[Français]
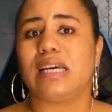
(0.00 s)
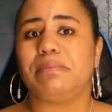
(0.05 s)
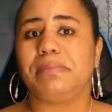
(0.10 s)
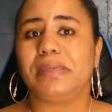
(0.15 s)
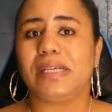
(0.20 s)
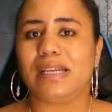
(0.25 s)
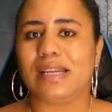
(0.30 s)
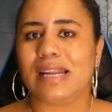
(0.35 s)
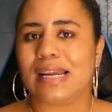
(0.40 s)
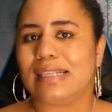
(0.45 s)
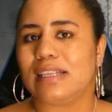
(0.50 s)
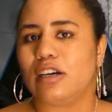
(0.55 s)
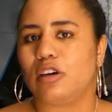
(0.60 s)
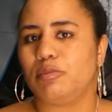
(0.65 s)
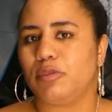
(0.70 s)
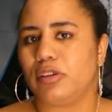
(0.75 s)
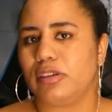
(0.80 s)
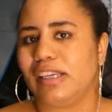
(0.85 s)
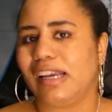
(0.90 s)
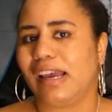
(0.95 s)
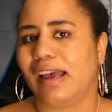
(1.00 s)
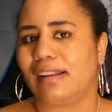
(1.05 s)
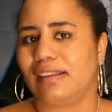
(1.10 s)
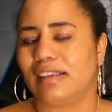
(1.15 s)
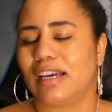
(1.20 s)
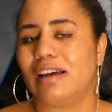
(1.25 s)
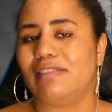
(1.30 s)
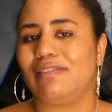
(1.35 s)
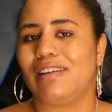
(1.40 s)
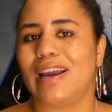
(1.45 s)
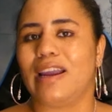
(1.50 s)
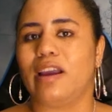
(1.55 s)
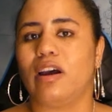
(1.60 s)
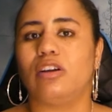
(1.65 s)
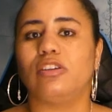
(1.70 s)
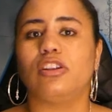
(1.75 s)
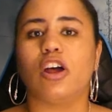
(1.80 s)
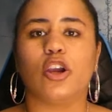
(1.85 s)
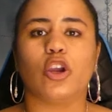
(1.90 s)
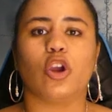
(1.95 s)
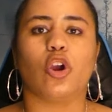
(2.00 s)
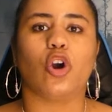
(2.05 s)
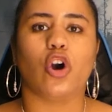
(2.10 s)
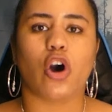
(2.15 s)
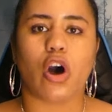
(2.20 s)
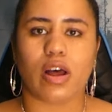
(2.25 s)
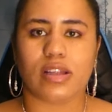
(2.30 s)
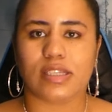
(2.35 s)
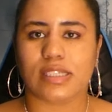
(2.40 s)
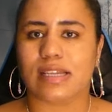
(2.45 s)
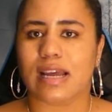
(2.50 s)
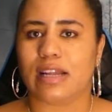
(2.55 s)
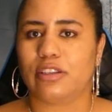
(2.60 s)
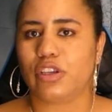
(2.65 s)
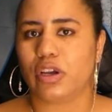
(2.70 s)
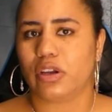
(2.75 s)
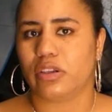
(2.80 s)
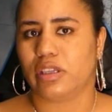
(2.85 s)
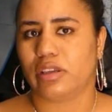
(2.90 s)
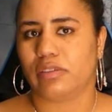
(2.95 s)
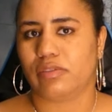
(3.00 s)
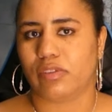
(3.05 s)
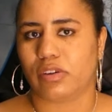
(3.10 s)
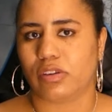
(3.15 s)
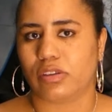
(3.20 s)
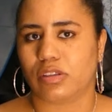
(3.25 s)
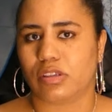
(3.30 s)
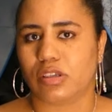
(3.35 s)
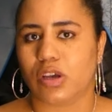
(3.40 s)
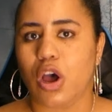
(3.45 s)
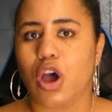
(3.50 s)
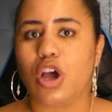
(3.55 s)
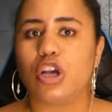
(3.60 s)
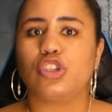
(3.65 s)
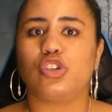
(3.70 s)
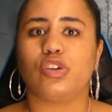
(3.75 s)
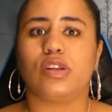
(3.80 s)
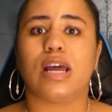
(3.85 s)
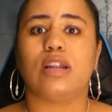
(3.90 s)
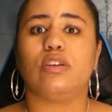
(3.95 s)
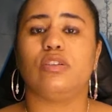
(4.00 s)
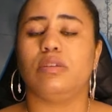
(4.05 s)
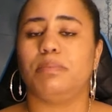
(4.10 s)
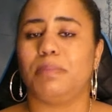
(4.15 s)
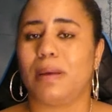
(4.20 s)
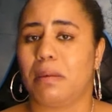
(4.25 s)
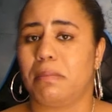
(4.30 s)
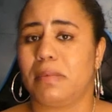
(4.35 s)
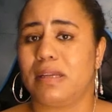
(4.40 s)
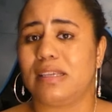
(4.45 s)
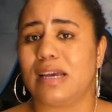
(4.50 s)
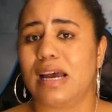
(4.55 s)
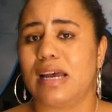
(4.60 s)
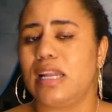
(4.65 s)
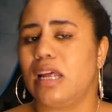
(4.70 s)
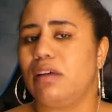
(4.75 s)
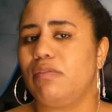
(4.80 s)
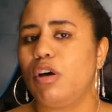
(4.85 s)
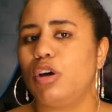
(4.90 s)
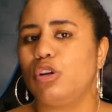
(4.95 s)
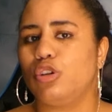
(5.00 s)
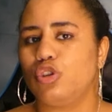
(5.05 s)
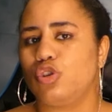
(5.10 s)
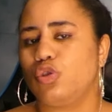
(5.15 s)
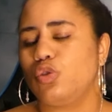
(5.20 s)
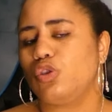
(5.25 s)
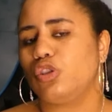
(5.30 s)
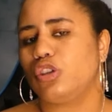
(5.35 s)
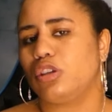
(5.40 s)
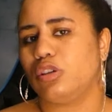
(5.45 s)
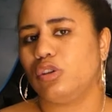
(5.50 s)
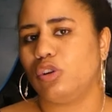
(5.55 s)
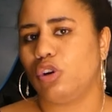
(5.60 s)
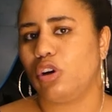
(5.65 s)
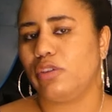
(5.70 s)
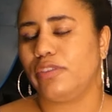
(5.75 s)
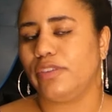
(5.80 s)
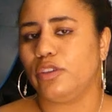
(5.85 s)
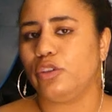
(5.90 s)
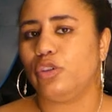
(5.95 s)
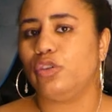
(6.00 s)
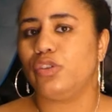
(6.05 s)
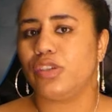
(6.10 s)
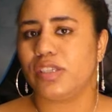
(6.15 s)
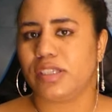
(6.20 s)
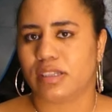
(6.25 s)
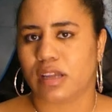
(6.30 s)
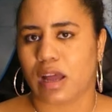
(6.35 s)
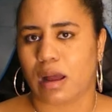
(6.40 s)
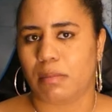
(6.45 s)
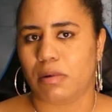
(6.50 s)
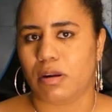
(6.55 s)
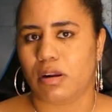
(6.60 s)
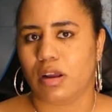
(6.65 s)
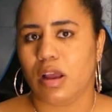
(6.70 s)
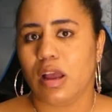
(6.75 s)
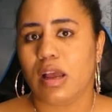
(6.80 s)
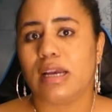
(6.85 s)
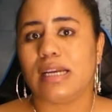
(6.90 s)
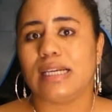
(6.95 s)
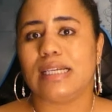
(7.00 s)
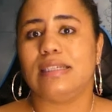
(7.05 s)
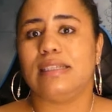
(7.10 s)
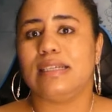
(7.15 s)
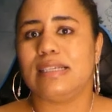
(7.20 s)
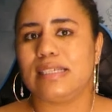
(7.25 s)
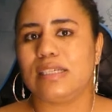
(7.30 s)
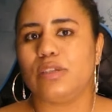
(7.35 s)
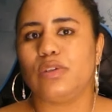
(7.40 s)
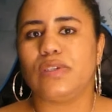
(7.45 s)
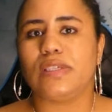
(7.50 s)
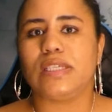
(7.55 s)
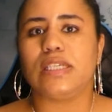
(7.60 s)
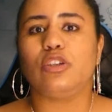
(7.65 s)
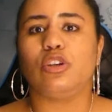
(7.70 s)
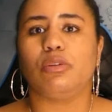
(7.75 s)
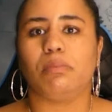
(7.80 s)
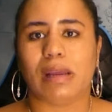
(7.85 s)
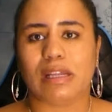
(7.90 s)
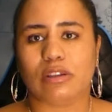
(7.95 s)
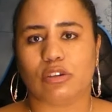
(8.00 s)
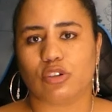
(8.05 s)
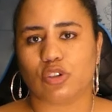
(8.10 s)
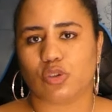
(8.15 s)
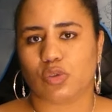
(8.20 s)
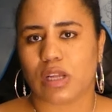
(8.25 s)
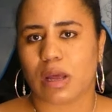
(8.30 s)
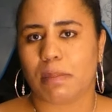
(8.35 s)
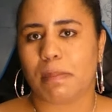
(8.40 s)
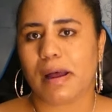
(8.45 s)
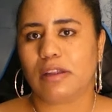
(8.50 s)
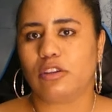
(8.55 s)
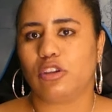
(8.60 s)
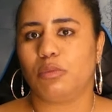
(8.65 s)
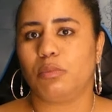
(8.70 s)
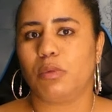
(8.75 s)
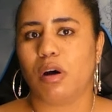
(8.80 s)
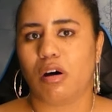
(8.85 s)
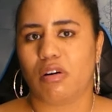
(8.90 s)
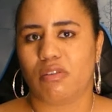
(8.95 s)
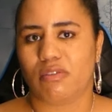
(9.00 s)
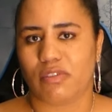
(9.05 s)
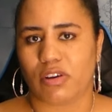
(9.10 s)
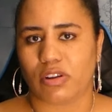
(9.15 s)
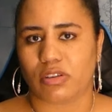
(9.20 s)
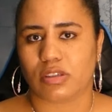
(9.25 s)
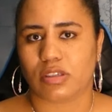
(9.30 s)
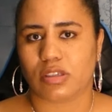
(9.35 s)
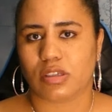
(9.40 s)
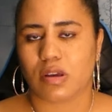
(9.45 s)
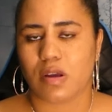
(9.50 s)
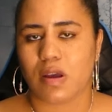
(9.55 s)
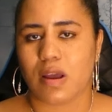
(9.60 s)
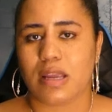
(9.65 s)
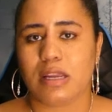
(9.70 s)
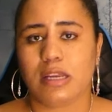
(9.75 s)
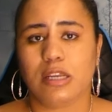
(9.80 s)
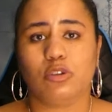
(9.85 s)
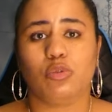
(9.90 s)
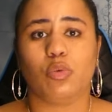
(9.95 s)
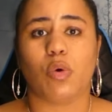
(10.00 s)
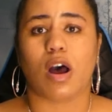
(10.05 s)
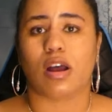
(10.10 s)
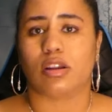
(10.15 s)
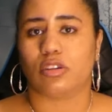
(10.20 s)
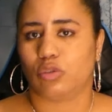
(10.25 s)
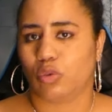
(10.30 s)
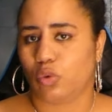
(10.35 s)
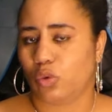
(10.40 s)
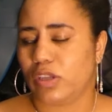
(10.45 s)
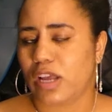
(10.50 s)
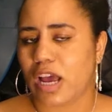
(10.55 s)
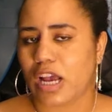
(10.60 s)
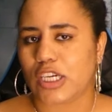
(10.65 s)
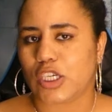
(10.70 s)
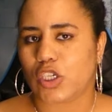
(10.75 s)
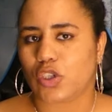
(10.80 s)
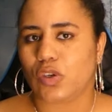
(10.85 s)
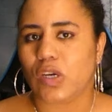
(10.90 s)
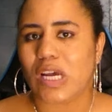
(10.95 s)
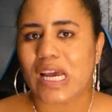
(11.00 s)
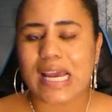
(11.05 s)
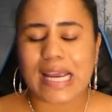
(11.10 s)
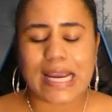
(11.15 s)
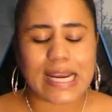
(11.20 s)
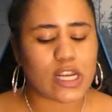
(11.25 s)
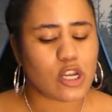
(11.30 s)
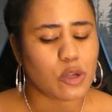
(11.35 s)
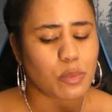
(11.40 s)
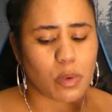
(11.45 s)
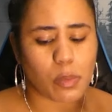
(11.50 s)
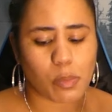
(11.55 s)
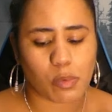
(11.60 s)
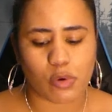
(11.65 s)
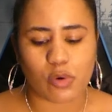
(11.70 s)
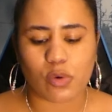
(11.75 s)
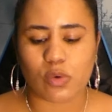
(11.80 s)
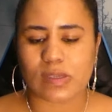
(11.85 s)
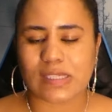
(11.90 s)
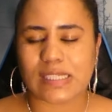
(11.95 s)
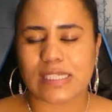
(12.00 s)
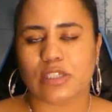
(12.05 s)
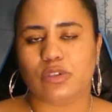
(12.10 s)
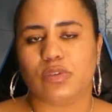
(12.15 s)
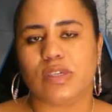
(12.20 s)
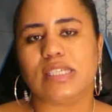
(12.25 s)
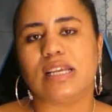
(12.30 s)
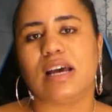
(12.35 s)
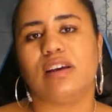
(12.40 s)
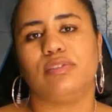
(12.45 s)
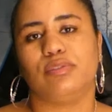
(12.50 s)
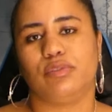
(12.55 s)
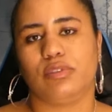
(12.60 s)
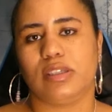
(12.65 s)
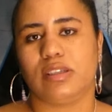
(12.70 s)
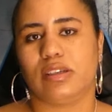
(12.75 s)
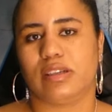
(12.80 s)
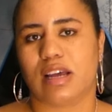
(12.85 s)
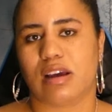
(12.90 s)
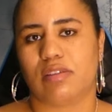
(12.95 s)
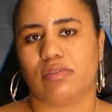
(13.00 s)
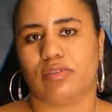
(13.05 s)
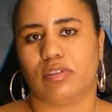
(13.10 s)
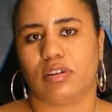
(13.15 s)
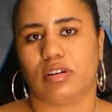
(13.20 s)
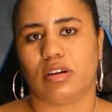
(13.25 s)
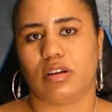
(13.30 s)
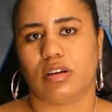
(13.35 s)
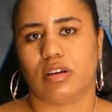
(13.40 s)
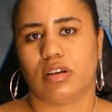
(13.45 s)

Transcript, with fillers: amis l'aide à obtenir un travail en tant que coordinateur des ventes. Cela lui permettra d'avoir une source de revenus stable. Il décide aussi de mettre son appartement en vente. Il doit trop d'argent et ne peut plus continuer sa fuite en avant.